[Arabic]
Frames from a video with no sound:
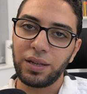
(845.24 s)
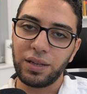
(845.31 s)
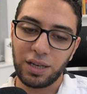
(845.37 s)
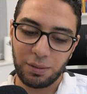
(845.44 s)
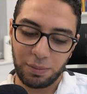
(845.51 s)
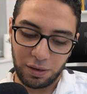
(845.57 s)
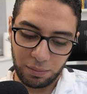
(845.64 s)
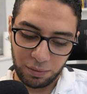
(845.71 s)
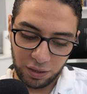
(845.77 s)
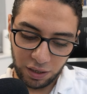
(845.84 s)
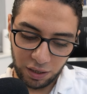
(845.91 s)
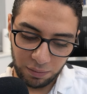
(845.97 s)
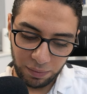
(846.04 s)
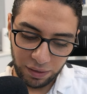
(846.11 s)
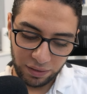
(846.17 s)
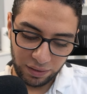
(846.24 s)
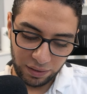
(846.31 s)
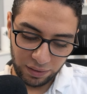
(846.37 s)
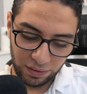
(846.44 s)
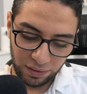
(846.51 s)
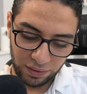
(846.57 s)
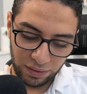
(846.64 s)
نيجي بقى لمرحله بعد
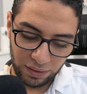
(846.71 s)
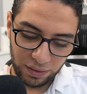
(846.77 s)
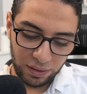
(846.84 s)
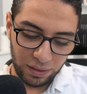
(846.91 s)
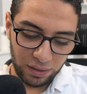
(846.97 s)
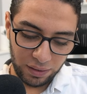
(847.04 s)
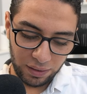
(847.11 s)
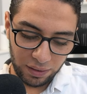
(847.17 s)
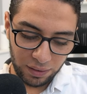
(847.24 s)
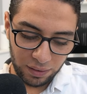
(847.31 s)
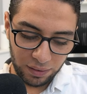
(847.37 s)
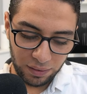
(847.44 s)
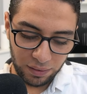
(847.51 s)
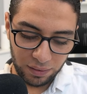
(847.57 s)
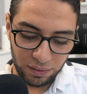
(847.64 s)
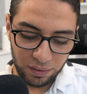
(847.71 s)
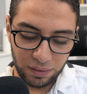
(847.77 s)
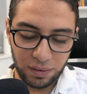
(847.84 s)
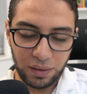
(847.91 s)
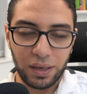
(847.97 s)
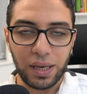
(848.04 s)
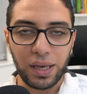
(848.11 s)
كده
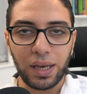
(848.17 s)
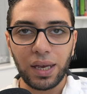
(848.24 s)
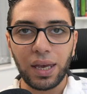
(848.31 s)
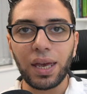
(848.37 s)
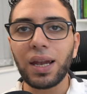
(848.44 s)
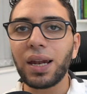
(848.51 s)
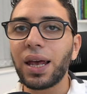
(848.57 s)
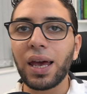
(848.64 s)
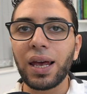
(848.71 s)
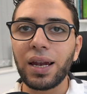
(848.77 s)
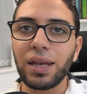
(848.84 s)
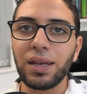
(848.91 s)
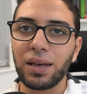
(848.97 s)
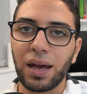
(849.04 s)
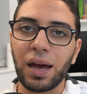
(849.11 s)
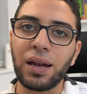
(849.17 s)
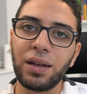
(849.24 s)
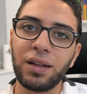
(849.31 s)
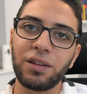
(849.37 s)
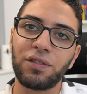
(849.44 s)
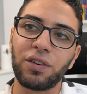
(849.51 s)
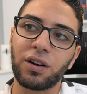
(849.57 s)
آه، ايه الاليه هل
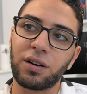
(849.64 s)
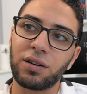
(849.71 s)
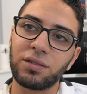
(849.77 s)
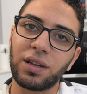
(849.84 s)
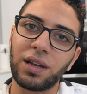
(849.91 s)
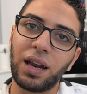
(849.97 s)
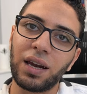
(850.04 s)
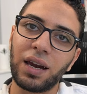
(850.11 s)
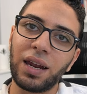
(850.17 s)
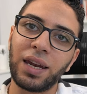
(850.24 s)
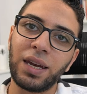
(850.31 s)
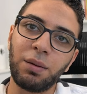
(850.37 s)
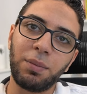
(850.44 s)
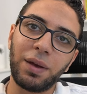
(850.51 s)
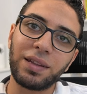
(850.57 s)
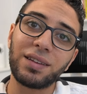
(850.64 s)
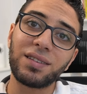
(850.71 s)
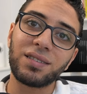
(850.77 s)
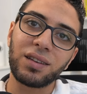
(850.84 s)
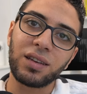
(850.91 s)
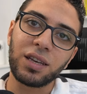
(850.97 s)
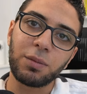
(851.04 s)
احنا فكرنا ايه الاليه هنعمل بيها
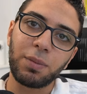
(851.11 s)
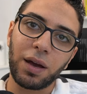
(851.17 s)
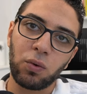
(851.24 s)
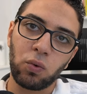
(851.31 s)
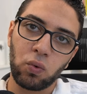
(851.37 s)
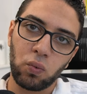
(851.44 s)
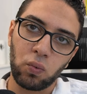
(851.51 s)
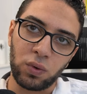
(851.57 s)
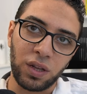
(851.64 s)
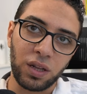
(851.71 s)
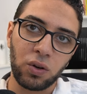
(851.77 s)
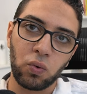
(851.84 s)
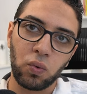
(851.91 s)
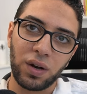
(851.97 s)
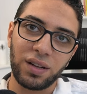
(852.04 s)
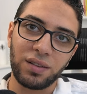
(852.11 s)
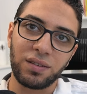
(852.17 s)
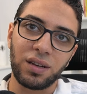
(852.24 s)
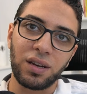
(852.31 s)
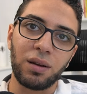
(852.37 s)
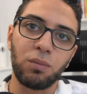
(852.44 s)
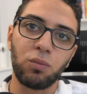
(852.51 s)
تيستنج بقى وداتا
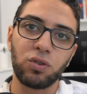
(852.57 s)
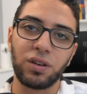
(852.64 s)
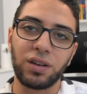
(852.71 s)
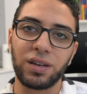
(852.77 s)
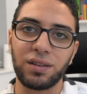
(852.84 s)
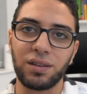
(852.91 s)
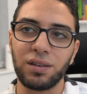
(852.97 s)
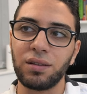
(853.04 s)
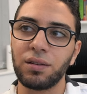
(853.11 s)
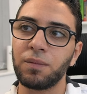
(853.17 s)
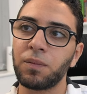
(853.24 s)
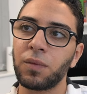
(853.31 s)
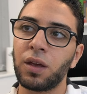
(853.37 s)
كواليتي للموديل الجديد